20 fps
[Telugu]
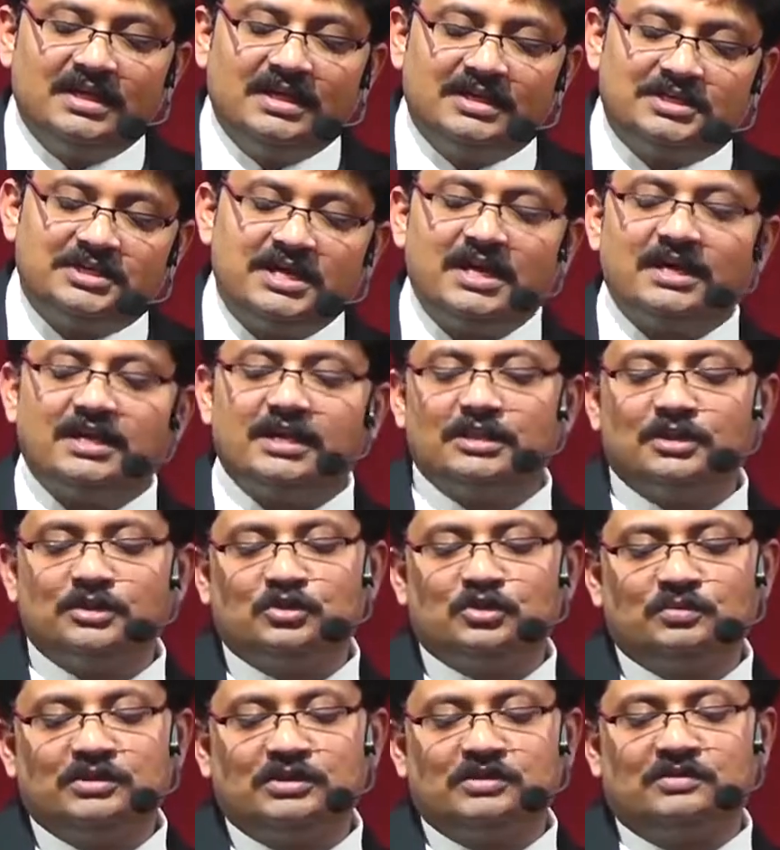
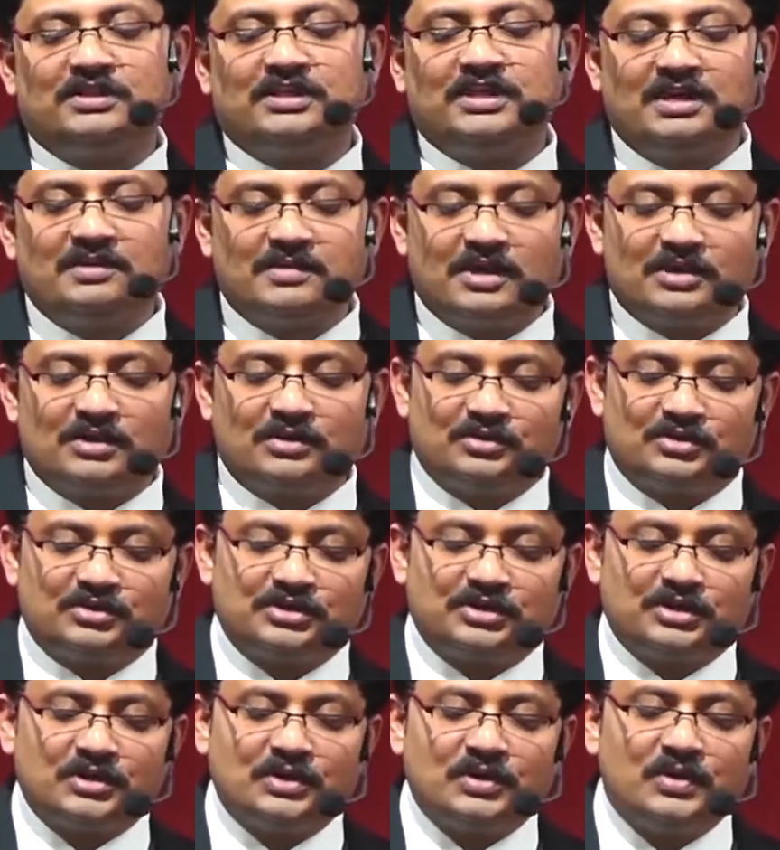యశాగ్రంథం తొమ్మిదవ అధ్యాయం ఆరో
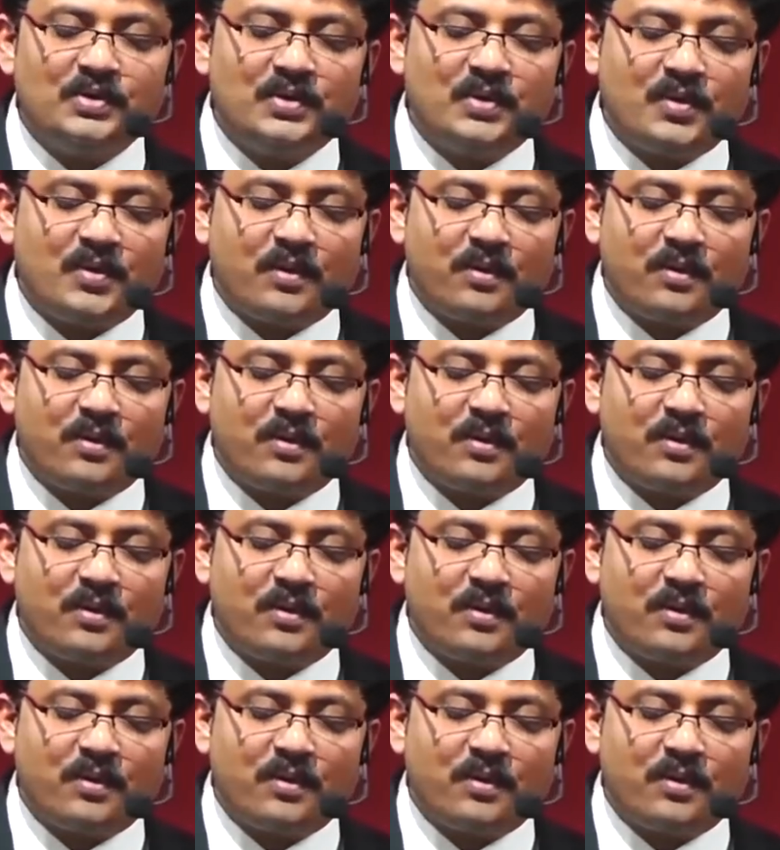వచనంలో